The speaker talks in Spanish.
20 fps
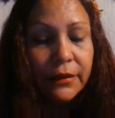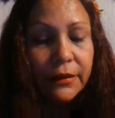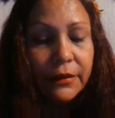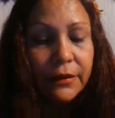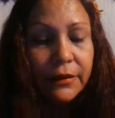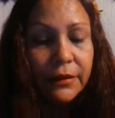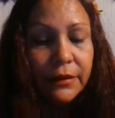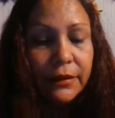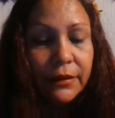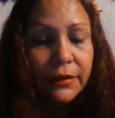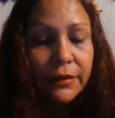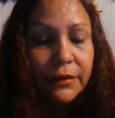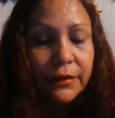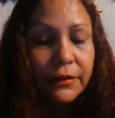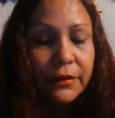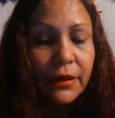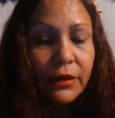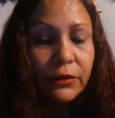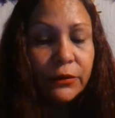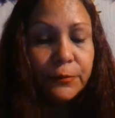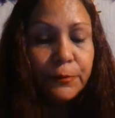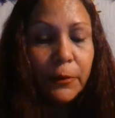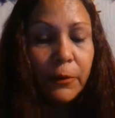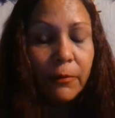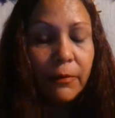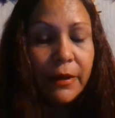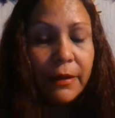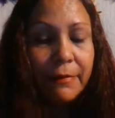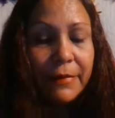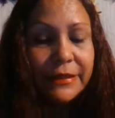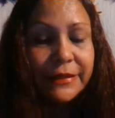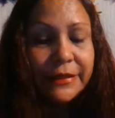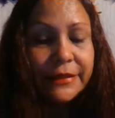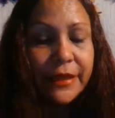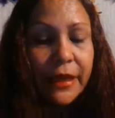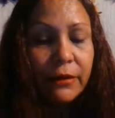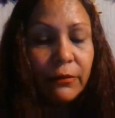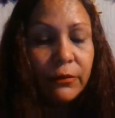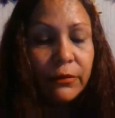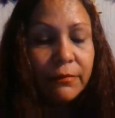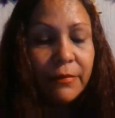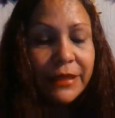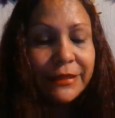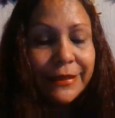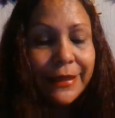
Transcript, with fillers: eh, de los problemas de salud más